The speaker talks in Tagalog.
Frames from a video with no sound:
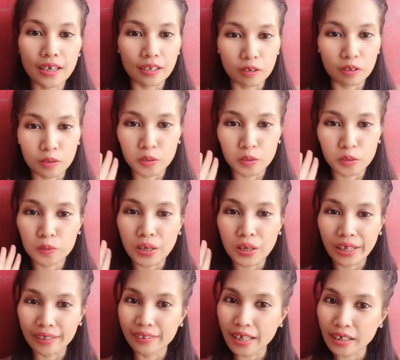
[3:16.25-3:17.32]
Hello
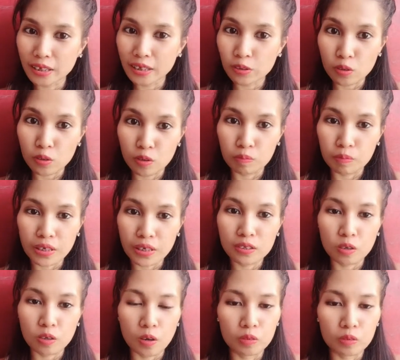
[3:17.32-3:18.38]
and thank you so
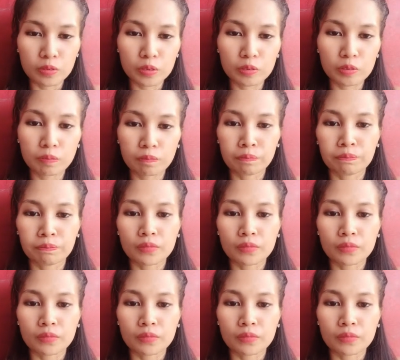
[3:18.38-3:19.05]
much to all of you.